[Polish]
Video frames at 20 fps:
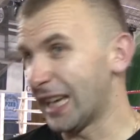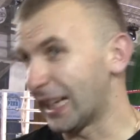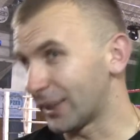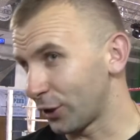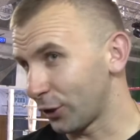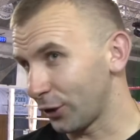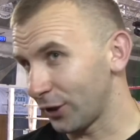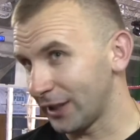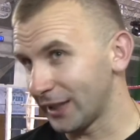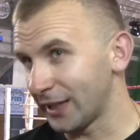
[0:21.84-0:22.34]
Ja
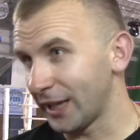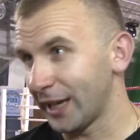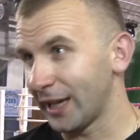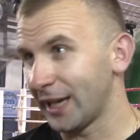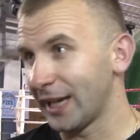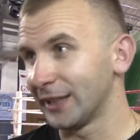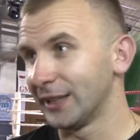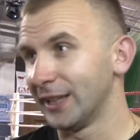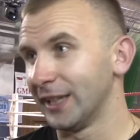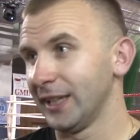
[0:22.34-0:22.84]
trochę nie daję
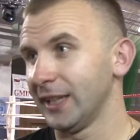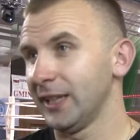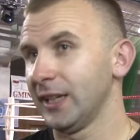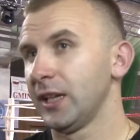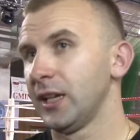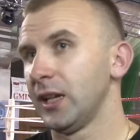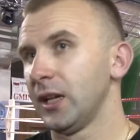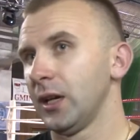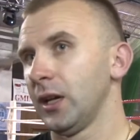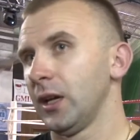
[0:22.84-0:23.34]
rady.
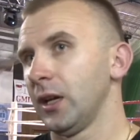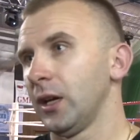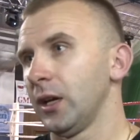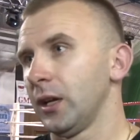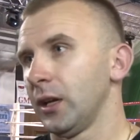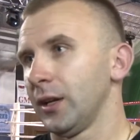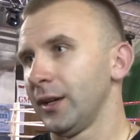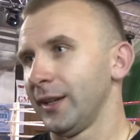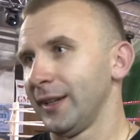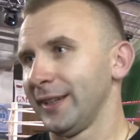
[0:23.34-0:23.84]
No,
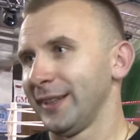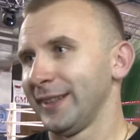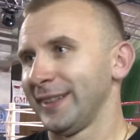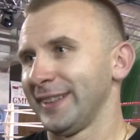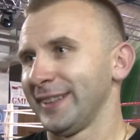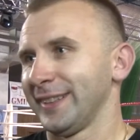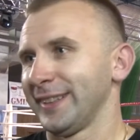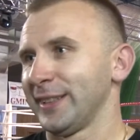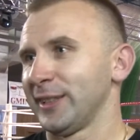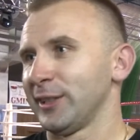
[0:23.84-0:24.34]
szczególnie
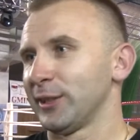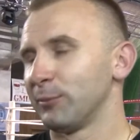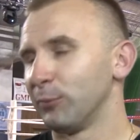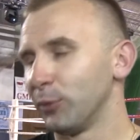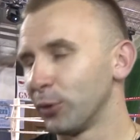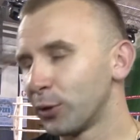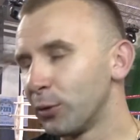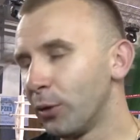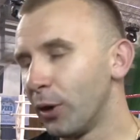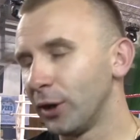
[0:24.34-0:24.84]
Twój głos.
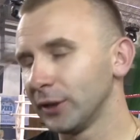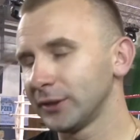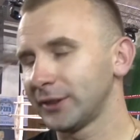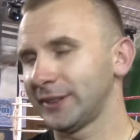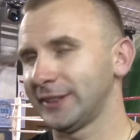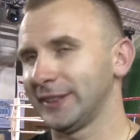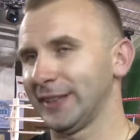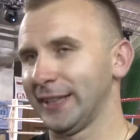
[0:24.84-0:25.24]
Mój głos.